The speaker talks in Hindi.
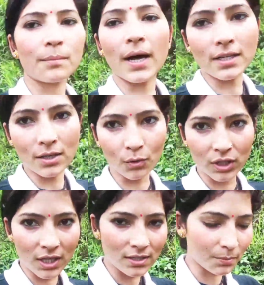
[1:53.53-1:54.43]
भाषा
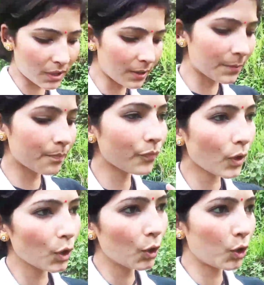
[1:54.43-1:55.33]
होती है सबकी
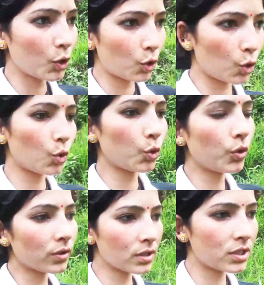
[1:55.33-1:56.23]
तो
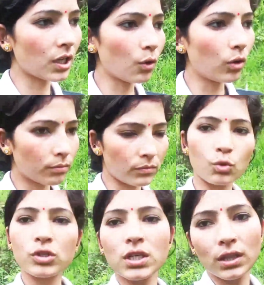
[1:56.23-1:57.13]
चलो हम
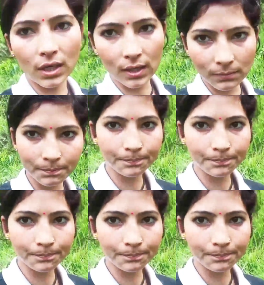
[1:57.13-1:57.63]
लोग चलते हैं